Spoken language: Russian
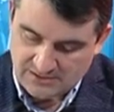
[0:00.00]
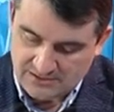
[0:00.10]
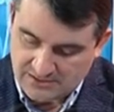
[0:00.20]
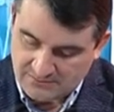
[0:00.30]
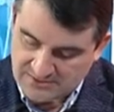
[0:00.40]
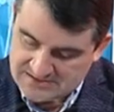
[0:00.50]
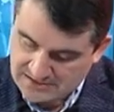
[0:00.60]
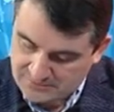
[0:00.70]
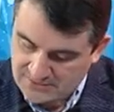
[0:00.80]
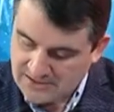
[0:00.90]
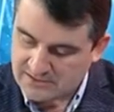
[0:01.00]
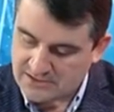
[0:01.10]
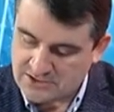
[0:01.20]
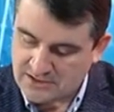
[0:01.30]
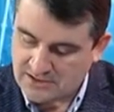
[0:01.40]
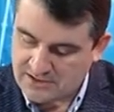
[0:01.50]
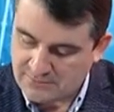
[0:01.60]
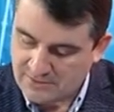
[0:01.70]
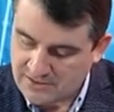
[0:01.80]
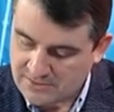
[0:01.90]
Э, мясокомбинат начинает
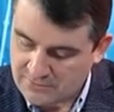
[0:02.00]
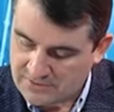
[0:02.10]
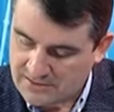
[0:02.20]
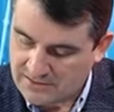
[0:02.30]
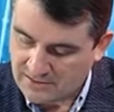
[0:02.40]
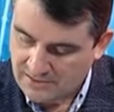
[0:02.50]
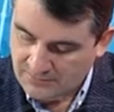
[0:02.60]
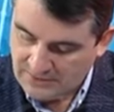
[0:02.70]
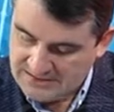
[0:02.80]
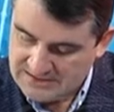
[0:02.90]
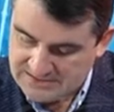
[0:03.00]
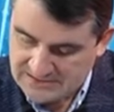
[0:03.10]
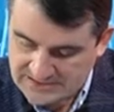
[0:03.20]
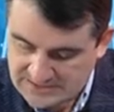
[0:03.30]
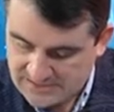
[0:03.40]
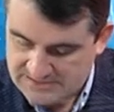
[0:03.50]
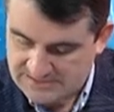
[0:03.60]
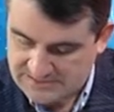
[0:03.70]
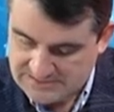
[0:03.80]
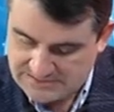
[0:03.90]
набирать людей, по
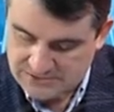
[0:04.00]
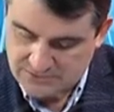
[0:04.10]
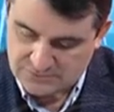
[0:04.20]
10-11 тысяч.